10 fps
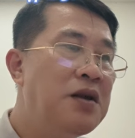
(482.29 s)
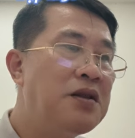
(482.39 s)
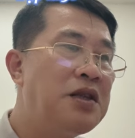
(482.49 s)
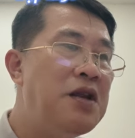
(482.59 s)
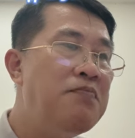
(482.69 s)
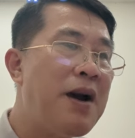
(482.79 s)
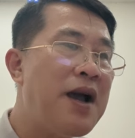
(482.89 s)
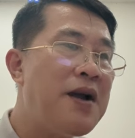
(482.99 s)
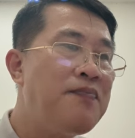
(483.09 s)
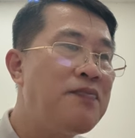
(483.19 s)
Thiên
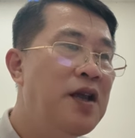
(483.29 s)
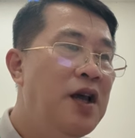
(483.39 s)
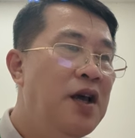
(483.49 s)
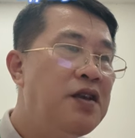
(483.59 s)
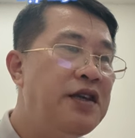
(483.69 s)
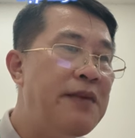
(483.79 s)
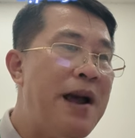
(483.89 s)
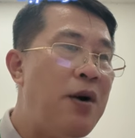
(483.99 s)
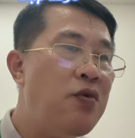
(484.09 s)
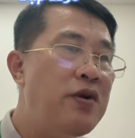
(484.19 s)
ma, nhiếp
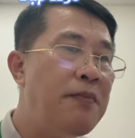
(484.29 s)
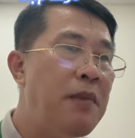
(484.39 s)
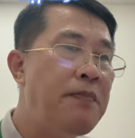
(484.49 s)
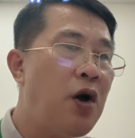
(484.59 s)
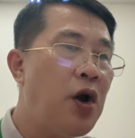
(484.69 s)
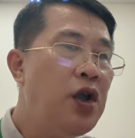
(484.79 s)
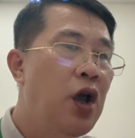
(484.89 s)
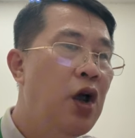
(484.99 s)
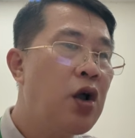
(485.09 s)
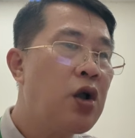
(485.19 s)
đào lẩm bẩm nói,
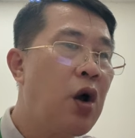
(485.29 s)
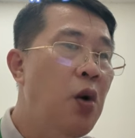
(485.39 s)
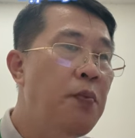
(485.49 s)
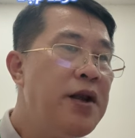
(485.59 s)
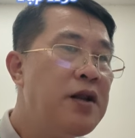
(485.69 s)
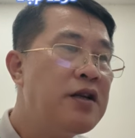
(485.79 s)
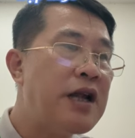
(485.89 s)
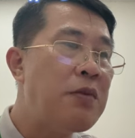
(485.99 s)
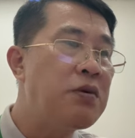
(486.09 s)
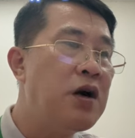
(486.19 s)
không biết
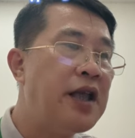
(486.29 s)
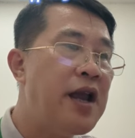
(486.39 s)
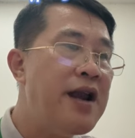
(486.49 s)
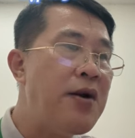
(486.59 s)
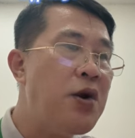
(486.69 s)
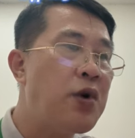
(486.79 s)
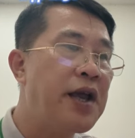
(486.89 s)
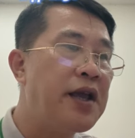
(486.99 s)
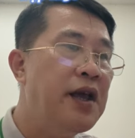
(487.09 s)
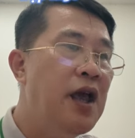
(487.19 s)
trong cơ thể đảo đầu
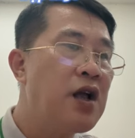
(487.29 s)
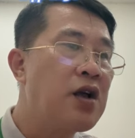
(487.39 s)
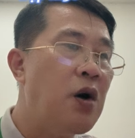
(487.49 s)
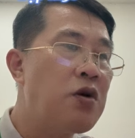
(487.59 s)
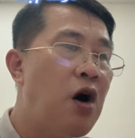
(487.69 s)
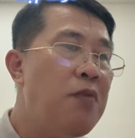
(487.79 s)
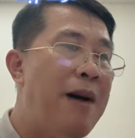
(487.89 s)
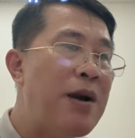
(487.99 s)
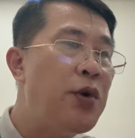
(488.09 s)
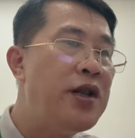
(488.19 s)
gầy cũng có
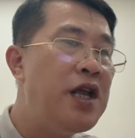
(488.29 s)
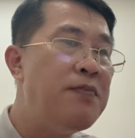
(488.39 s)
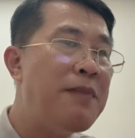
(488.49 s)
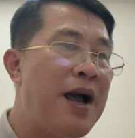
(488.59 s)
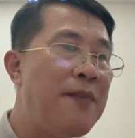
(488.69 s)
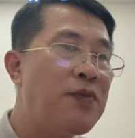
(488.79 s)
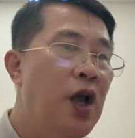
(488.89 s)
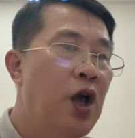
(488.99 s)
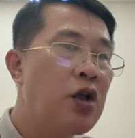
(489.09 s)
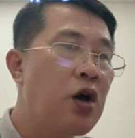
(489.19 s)
bản nguyên thiên ma,
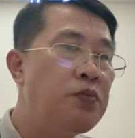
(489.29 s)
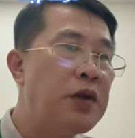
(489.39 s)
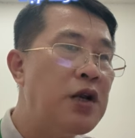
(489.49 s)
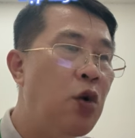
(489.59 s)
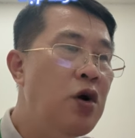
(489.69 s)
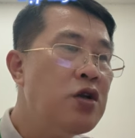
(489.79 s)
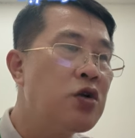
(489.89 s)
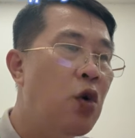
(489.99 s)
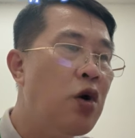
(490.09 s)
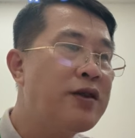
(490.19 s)
cùng tình huống
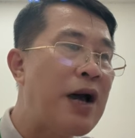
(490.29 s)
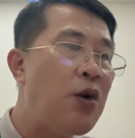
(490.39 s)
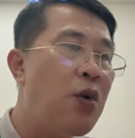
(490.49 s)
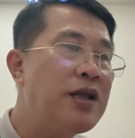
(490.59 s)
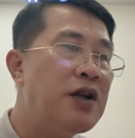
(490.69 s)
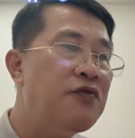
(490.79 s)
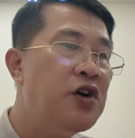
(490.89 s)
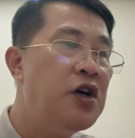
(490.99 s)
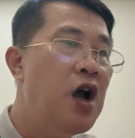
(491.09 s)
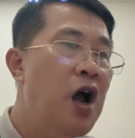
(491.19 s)
của tạo hóa thành
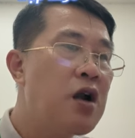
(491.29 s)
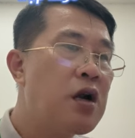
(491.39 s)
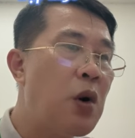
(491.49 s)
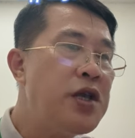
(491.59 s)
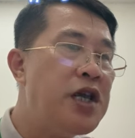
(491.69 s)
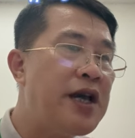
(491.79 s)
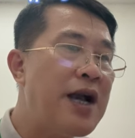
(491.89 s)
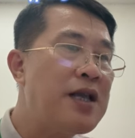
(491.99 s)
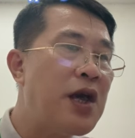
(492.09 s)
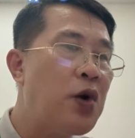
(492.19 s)
vương không có gì
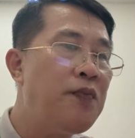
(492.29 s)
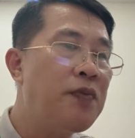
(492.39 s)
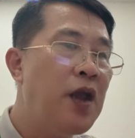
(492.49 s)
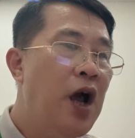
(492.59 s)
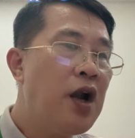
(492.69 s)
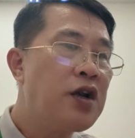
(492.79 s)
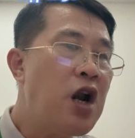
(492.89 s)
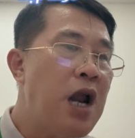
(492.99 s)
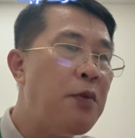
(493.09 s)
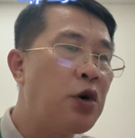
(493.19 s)
khác nhau đó
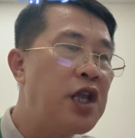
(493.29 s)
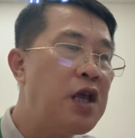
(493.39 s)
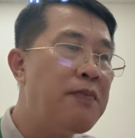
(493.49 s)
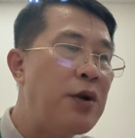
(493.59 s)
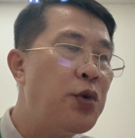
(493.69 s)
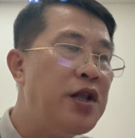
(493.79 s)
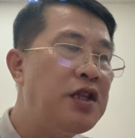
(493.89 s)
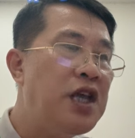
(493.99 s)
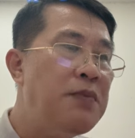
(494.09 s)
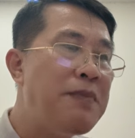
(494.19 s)
là một tia bản nguyên
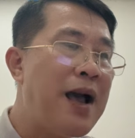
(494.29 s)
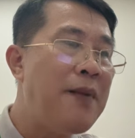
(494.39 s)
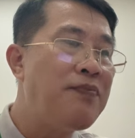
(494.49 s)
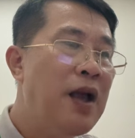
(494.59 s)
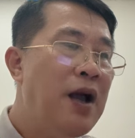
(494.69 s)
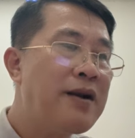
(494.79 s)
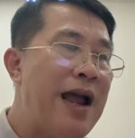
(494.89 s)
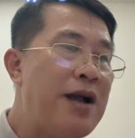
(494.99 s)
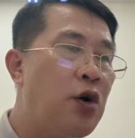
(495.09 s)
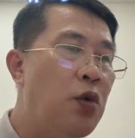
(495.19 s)
thiên ma
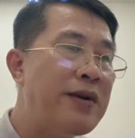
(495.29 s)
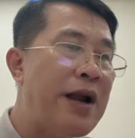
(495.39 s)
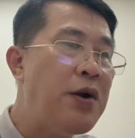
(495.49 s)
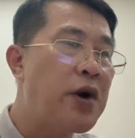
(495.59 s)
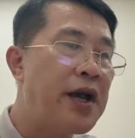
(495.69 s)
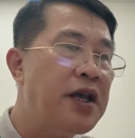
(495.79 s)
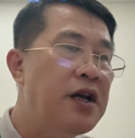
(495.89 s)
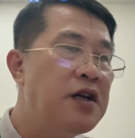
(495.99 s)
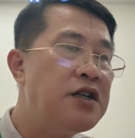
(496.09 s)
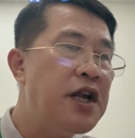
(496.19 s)
đã cùng đã đồng vậy
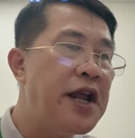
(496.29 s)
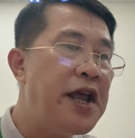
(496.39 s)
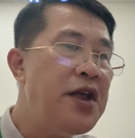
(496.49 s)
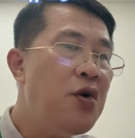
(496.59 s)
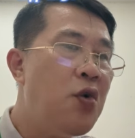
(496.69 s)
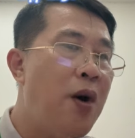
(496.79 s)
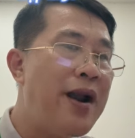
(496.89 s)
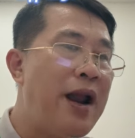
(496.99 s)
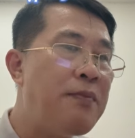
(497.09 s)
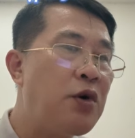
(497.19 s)
triệt để hòa
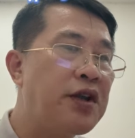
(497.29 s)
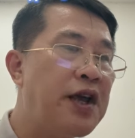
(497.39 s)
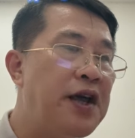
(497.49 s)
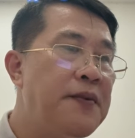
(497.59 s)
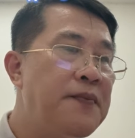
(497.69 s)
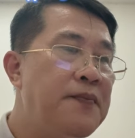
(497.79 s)
làm một thể.